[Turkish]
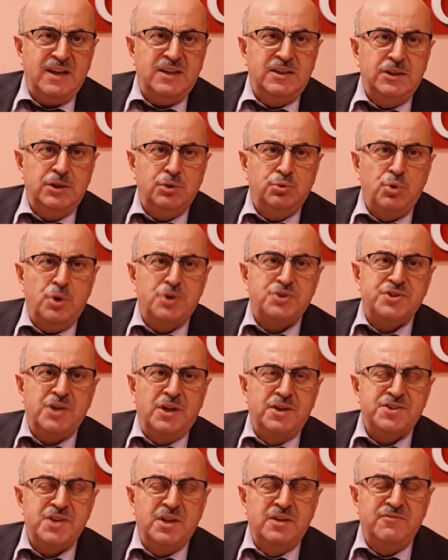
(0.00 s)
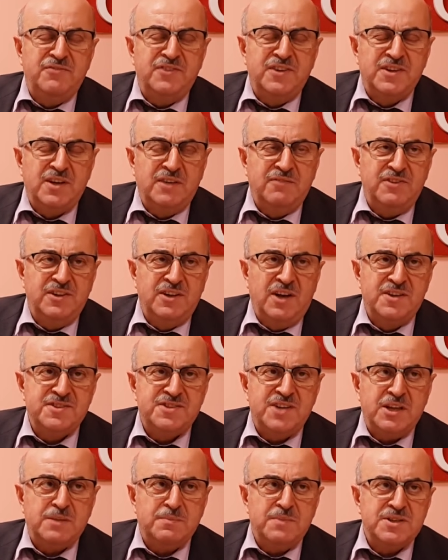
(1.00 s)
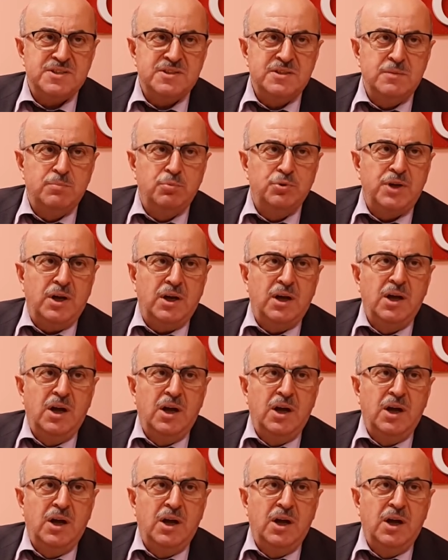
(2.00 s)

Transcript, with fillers: bir emekliyi dört çalışanın finanse etmesidir.